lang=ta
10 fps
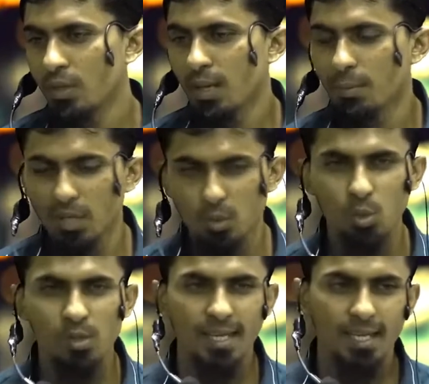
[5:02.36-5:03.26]
நமக்கு
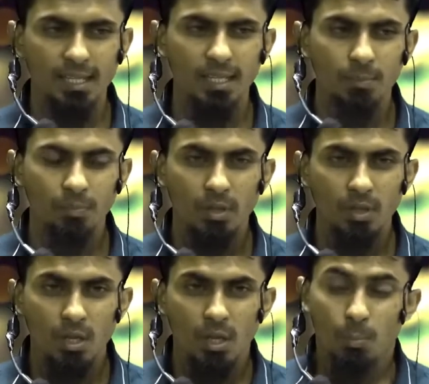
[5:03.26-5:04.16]
கூழ் கேக்குது
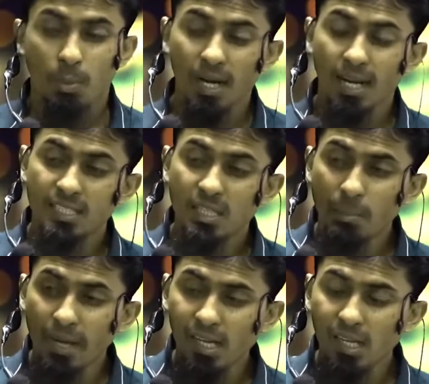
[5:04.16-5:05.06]
பல லட்சம்
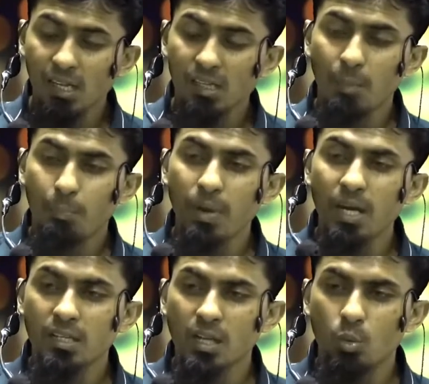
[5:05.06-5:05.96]
மைல்களுக்கு அப்பால்
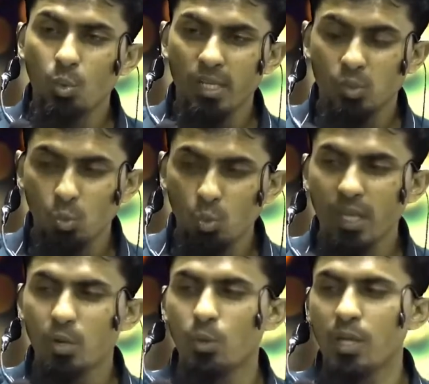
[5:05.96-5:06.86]
இருக்கக்கூடிய
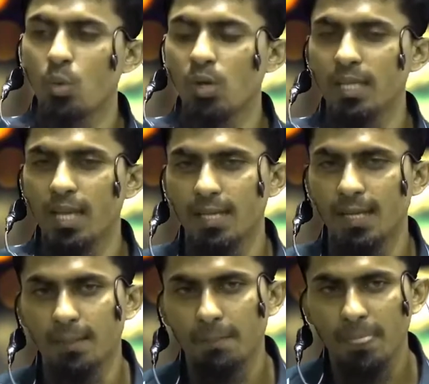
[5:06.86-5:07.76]
சூரியனுடைய ஒளியையே
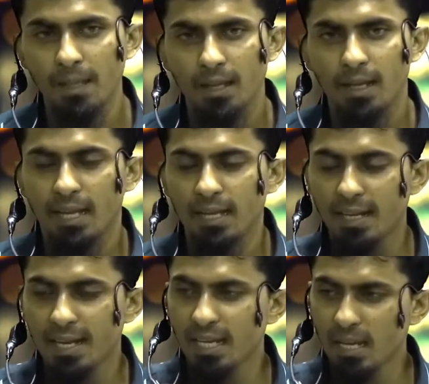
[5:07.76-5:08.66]

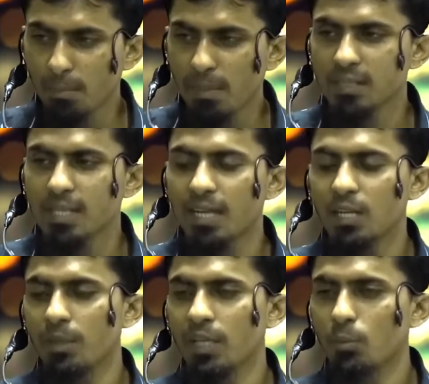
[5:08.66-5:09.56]
இன்றைக்கு நம்மால் தாக்கு
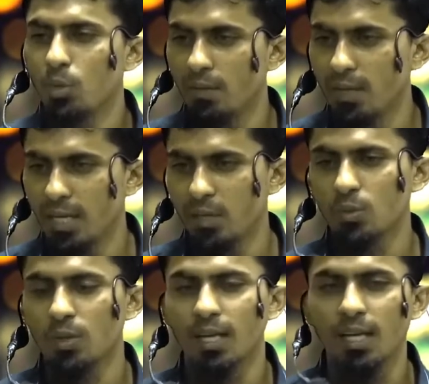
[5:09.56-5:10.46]
பிடிக்க முடியவில்லை என்று
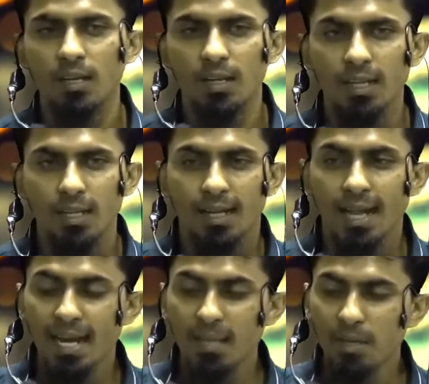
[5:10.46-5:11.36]
சொன்னால்
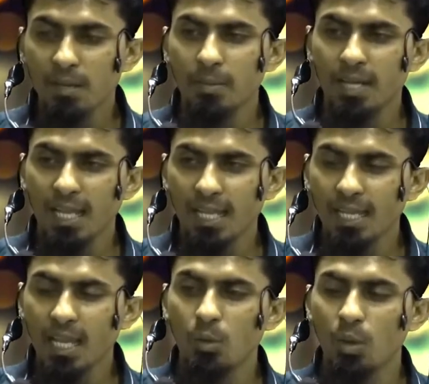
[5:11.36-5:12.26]
நாளை மறுமையில
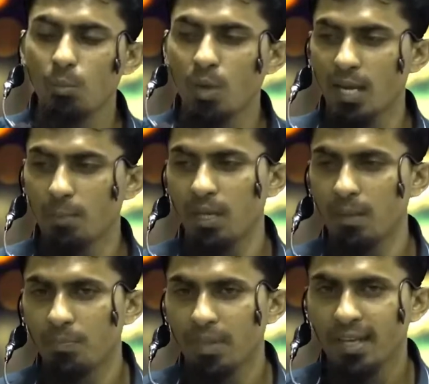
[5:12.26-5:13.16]
அல்லாஹு ரபுலானமே
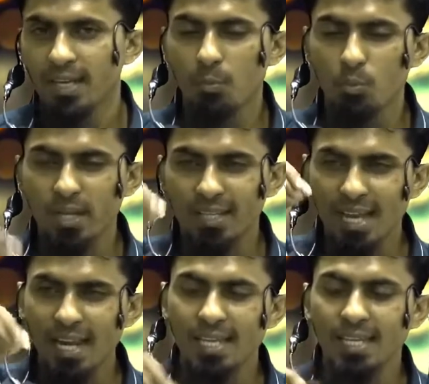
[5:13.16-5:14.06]
நம்முடைய
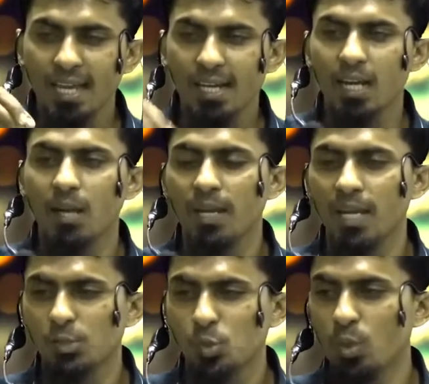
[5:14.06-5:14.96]
தலைக்கு அருகாமையில
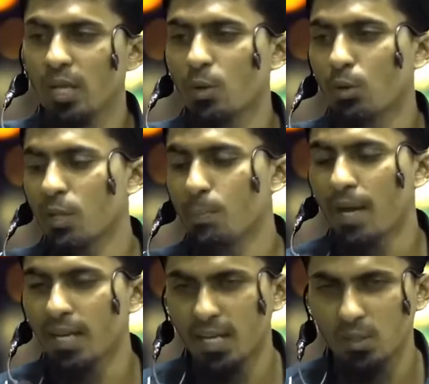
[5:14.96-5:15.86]
சூரியனை கொண்டு
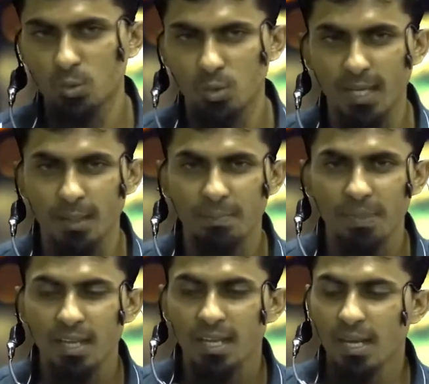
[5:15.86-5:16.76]
நிப்பாட்டினான்னு சொன்னா
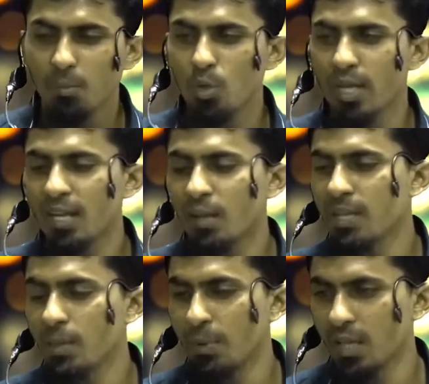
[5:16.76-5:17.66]
நம்முடைய நிலைமை
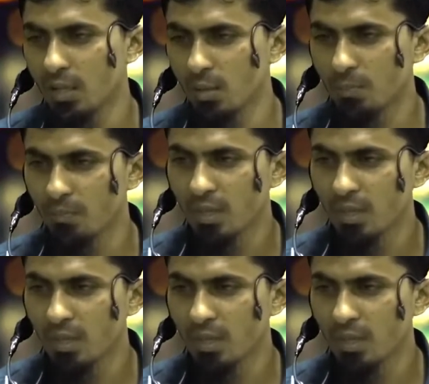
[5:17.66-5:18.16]
எப்படி இருக்கும்